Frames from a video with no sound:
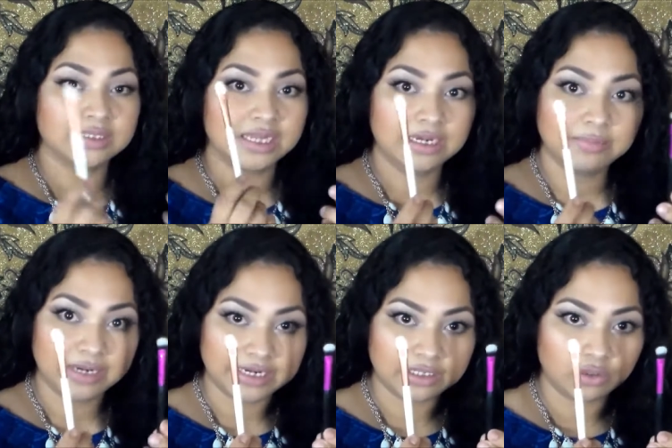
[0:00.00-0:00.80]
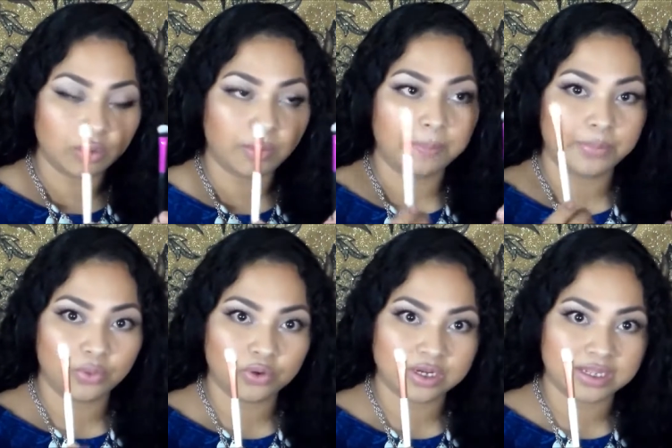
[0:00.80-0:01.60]
de animalito
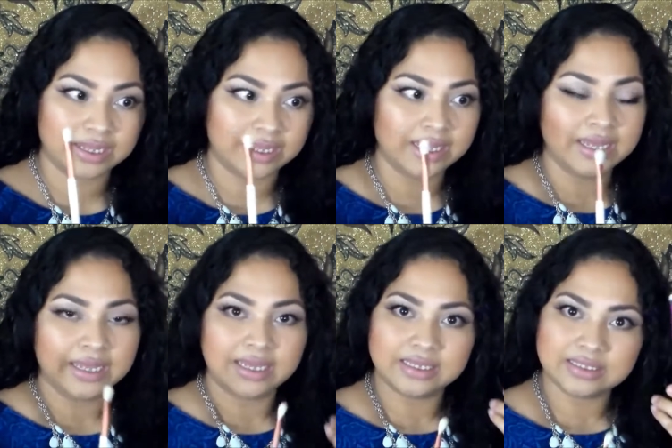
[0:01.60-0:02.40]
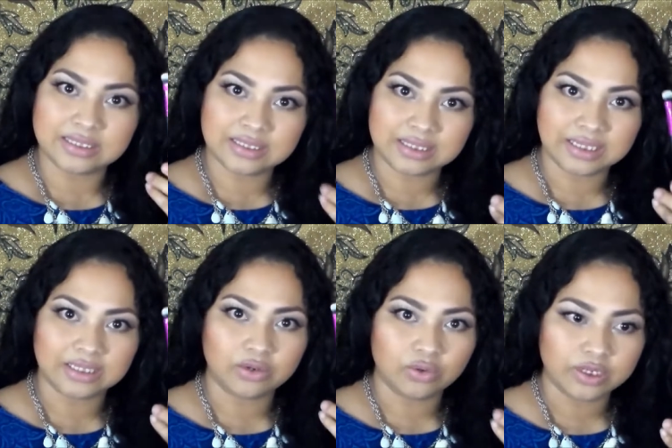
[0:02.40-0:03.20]
porque es
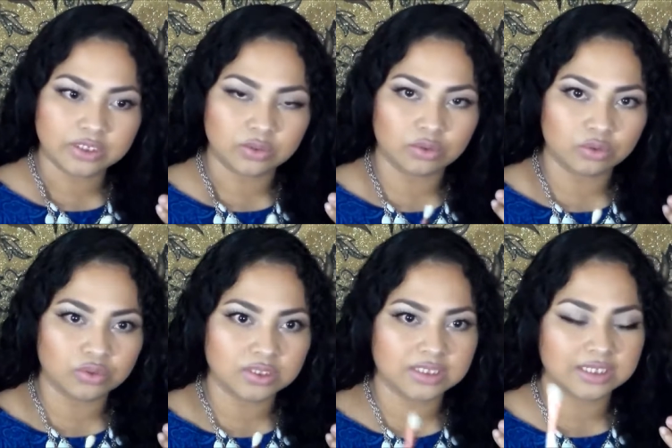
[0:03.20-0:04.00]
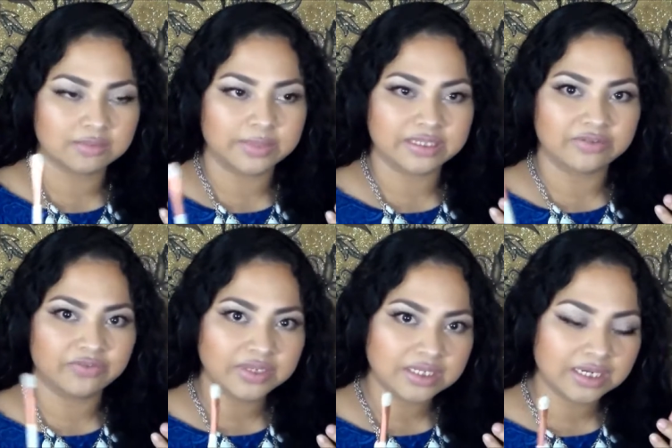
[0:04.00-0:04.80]
sintético esto, entonces es más
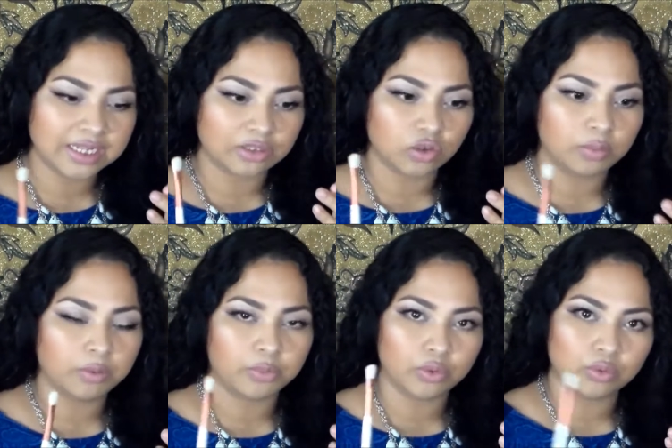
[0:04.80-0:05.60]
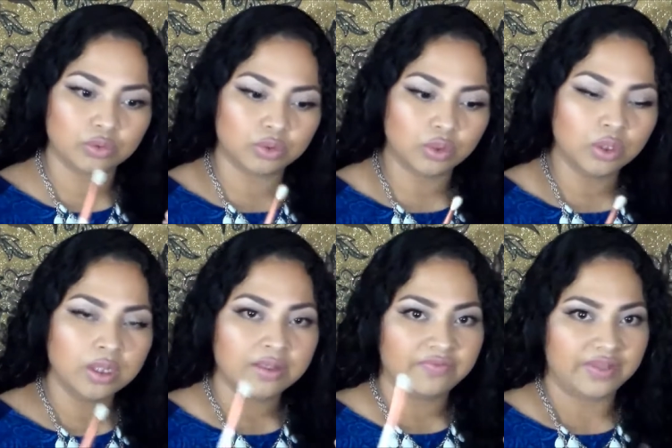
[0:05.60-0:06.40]
difícil que tome el producto
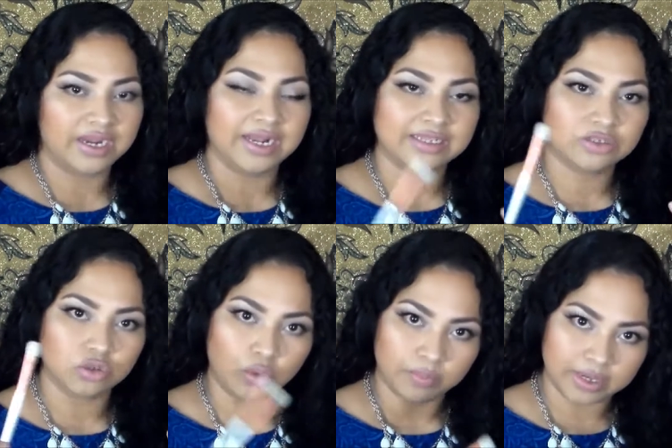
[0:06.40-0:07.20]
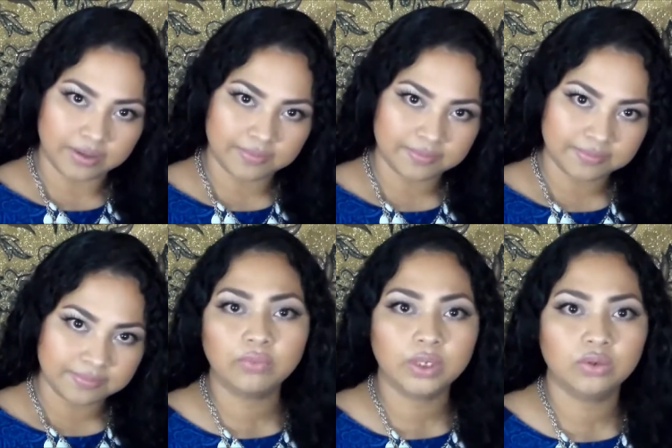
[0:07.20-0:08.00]
de la sombra.
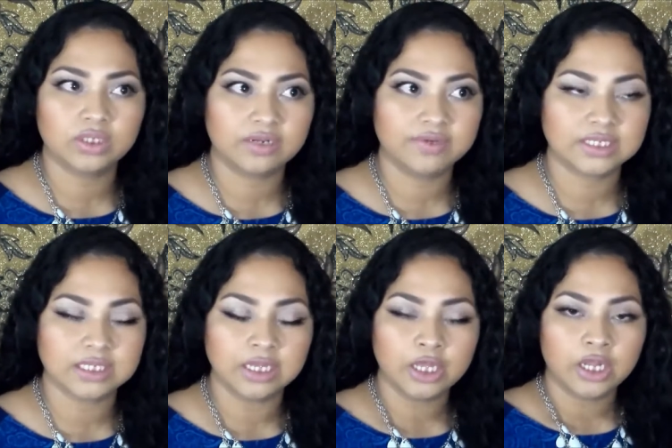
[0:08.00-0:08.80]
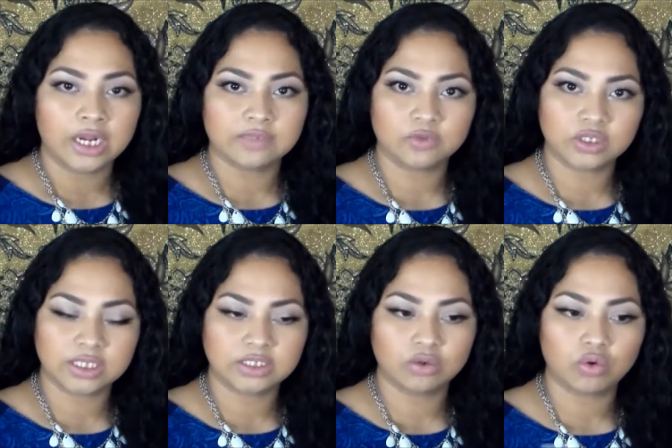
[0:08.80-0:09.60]
Pero bueno, otra vez, las
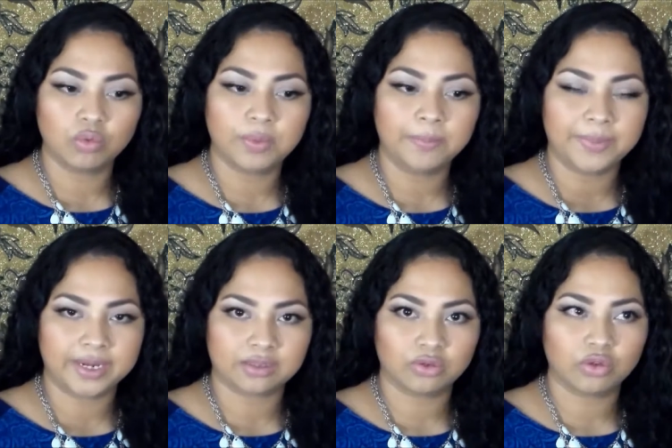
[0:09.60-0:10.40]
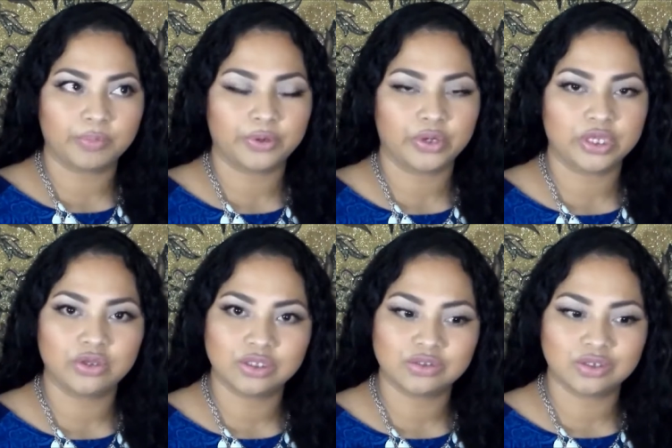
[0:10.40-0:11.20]
brochas se ocupan para todo, pero aquí
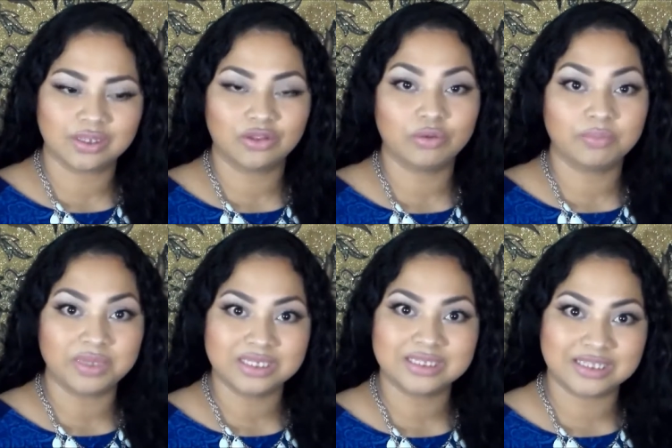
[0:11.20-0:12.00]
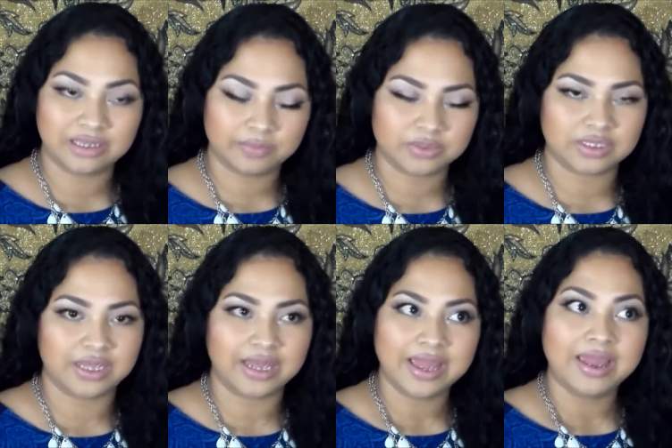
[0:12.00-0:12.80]
yo te estoy dando mis tips
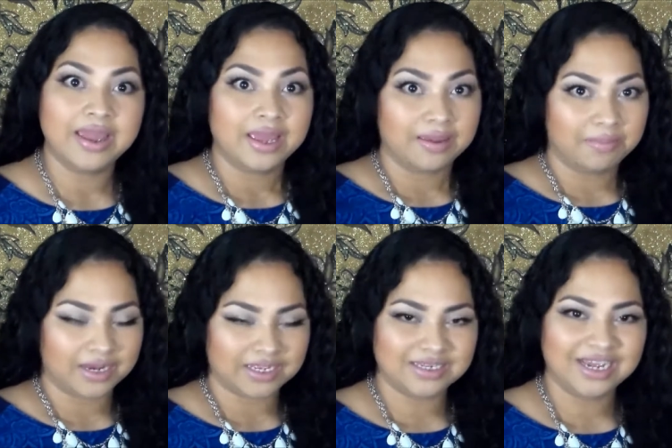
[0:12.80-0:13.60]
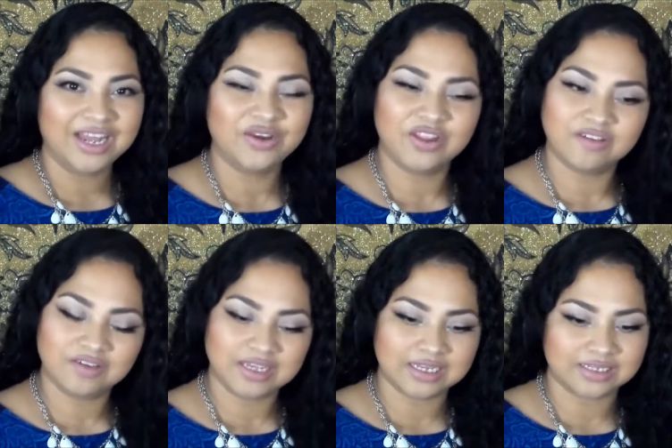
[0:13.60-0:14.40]
de maquillaje o de
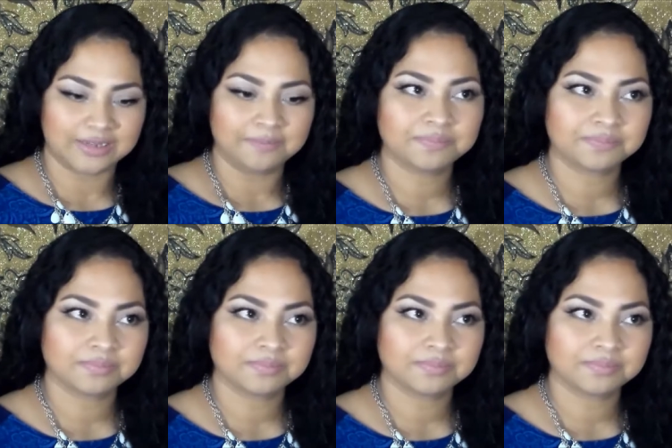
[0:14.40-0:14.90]
belleza.